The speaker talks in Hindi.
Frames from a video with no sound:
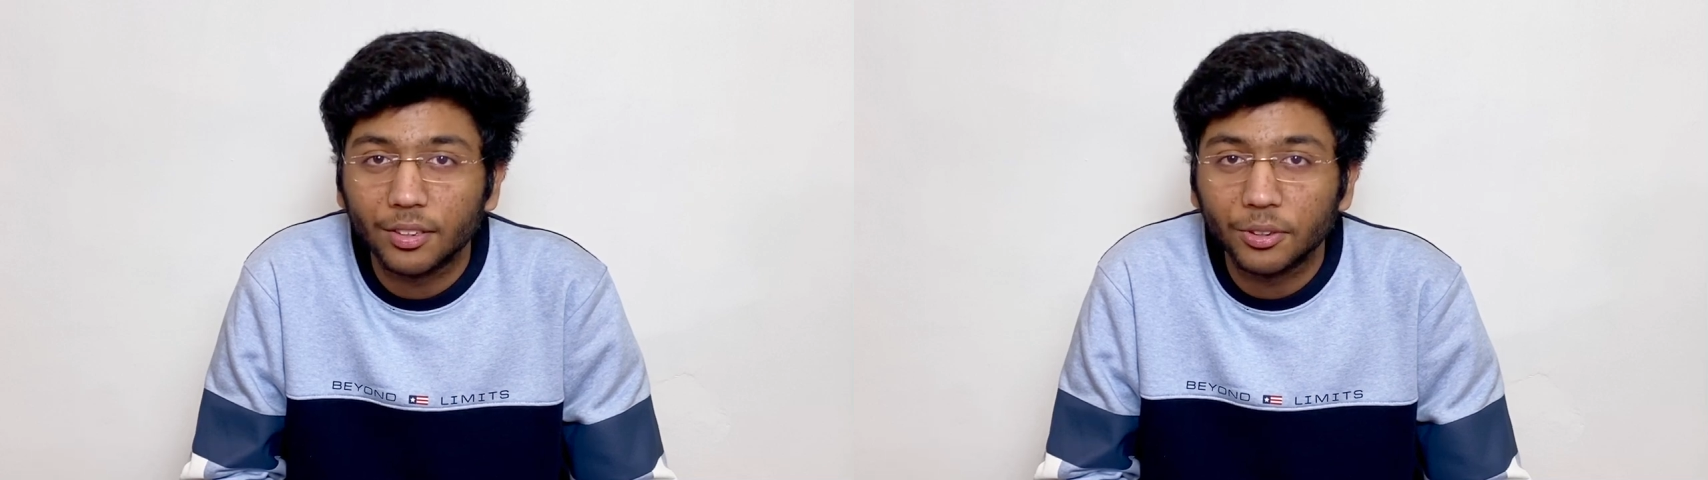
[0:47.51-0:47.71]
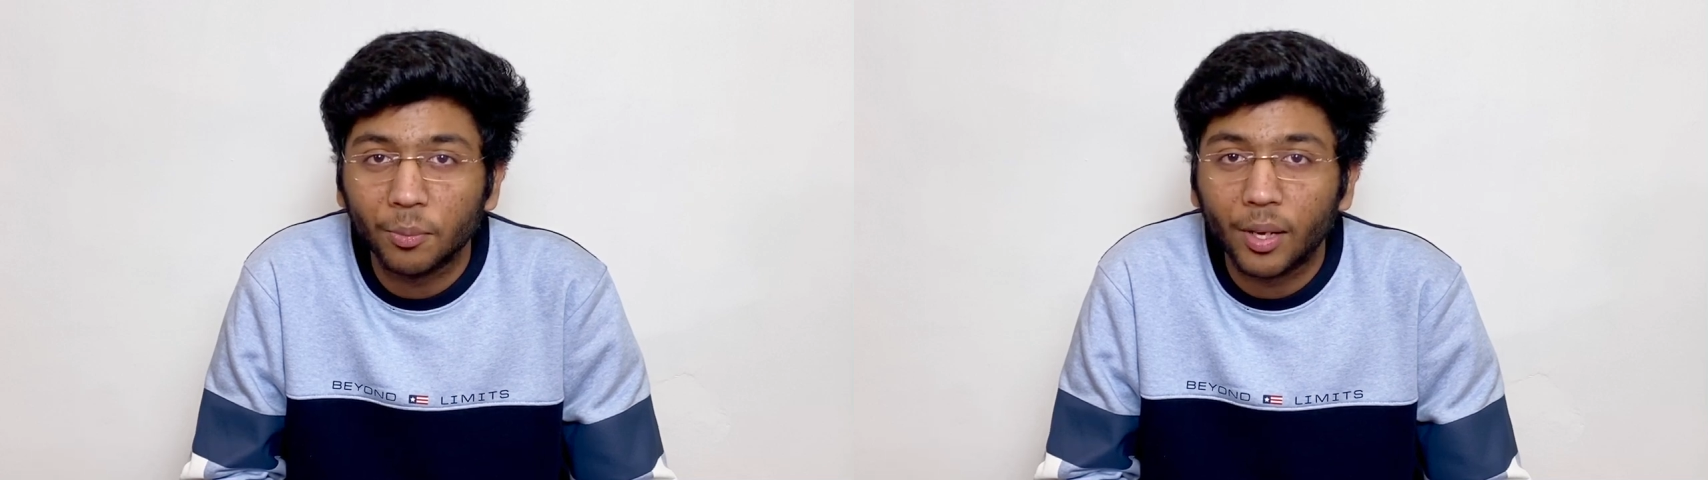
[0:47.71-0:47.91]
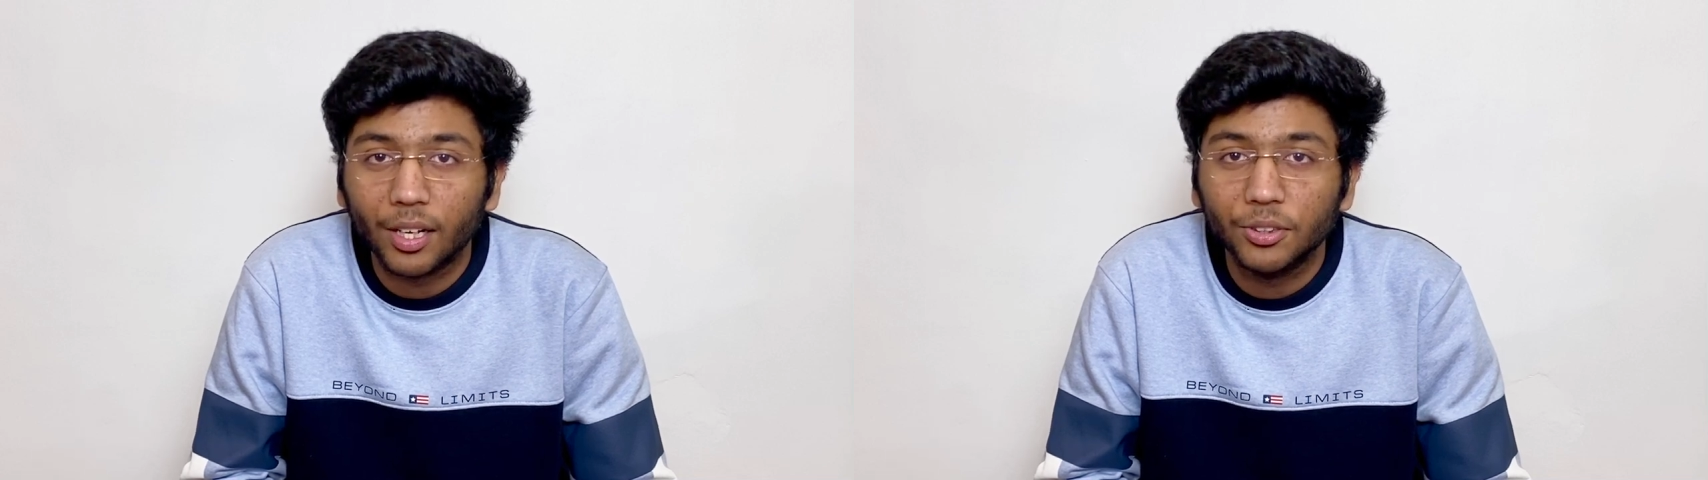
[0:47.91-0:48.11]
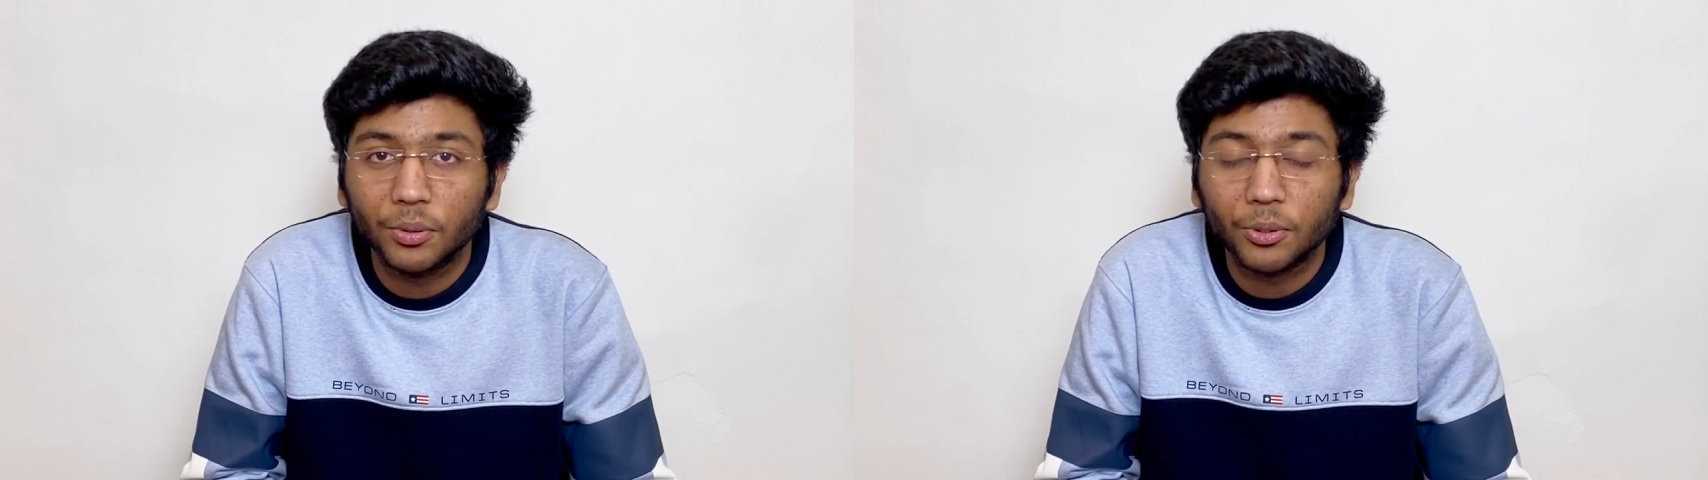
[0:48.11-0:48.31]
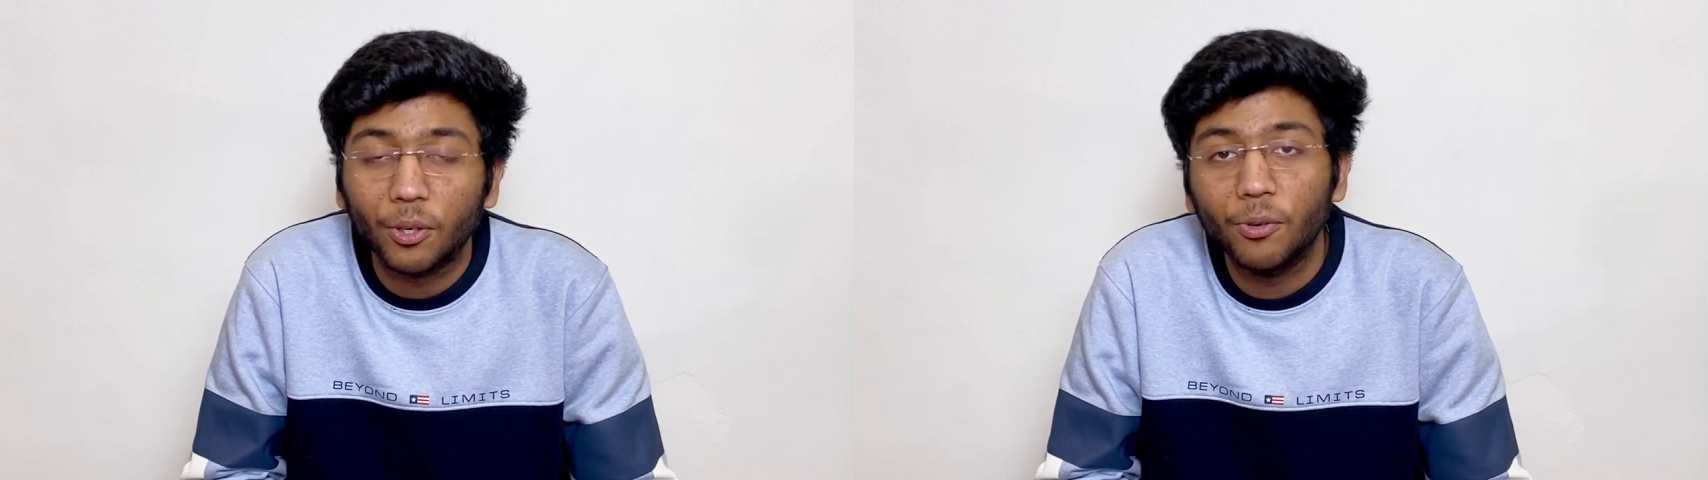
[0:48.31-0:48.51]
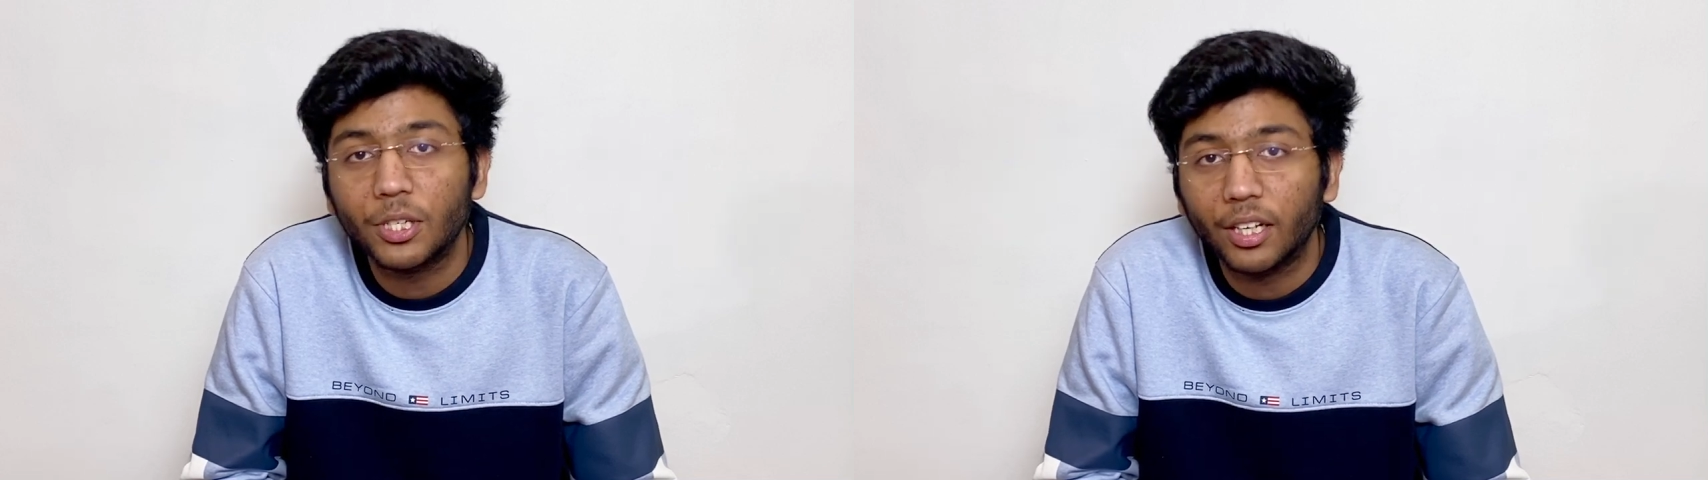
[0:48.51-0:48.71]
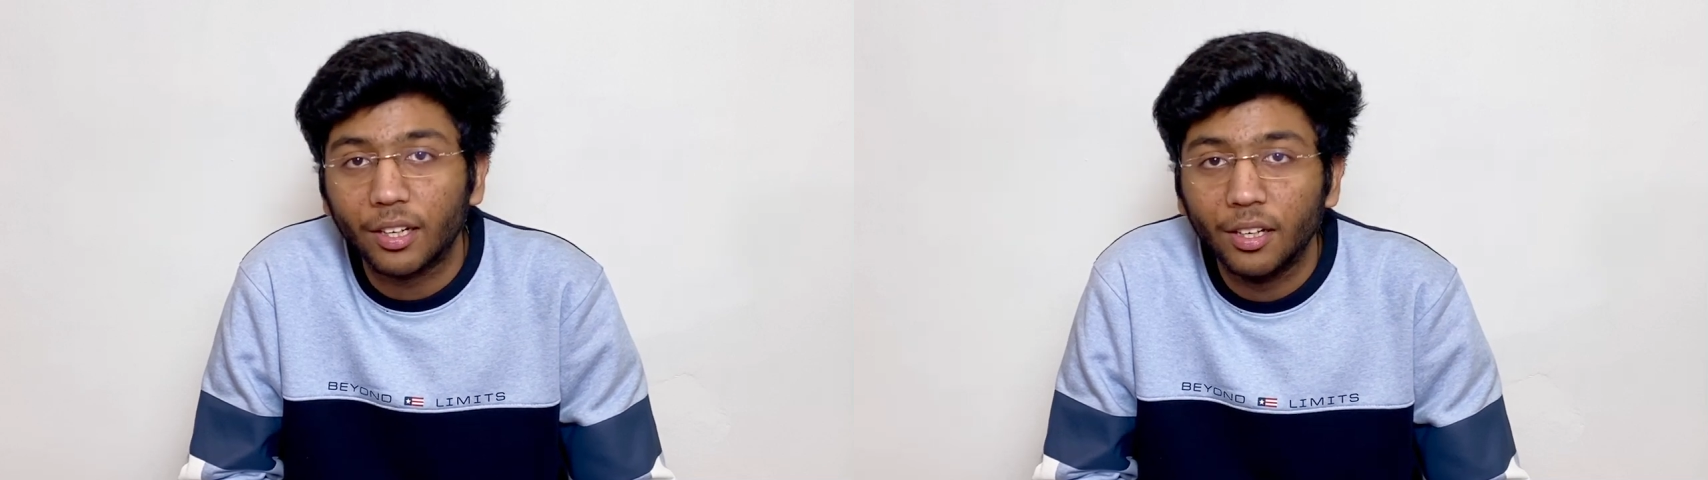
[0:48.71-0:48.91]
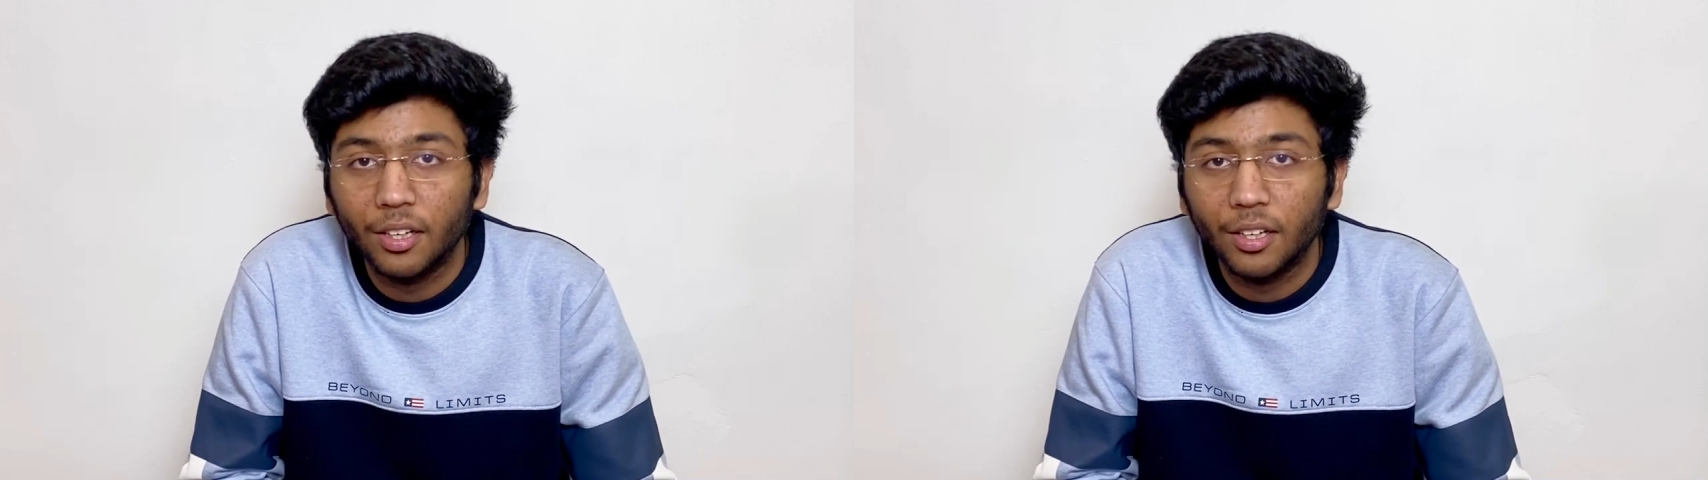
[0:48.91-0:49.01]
तुम्हारा जो सॉल्यूशन है